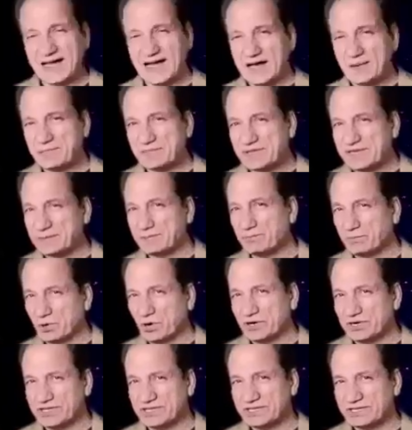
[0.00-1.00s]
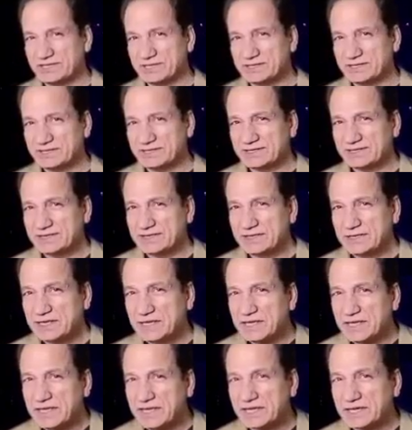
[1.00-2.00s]
आपकी बॉडी
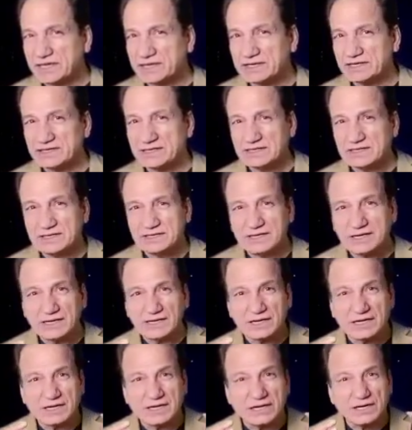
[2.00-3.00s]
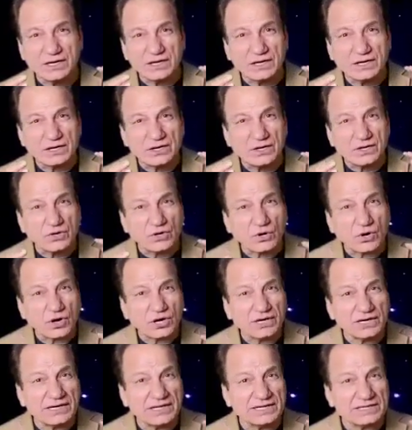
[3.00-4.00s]
एक
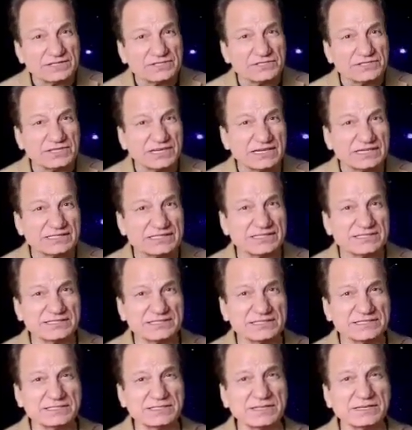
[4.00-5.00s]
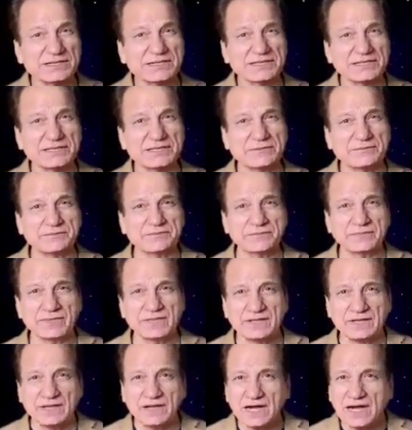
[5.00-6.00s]
कॉर्डलेस चार्जिंग से चल रही है
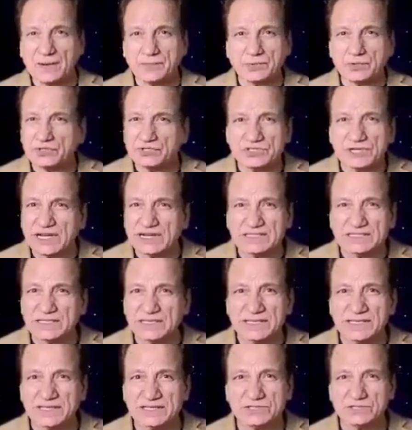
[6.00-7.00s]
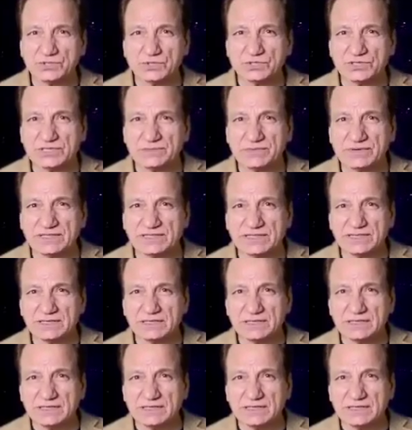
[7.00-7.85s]
आपको चार्ज करने की ज़रूरत नहीं पड़ती